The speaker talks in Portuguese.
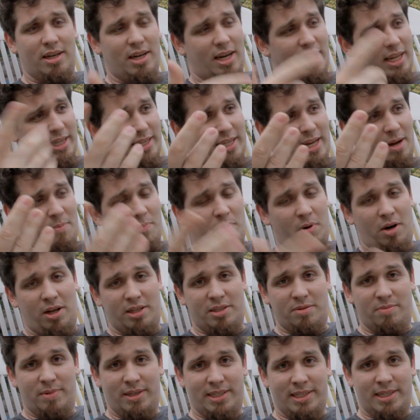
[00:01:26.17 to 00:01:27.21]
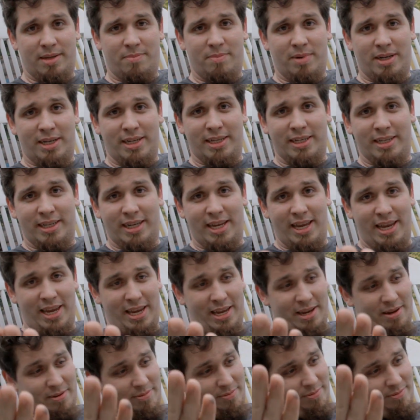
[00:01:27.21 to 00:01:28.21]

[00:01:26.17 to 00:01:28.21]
Até a próxima semana e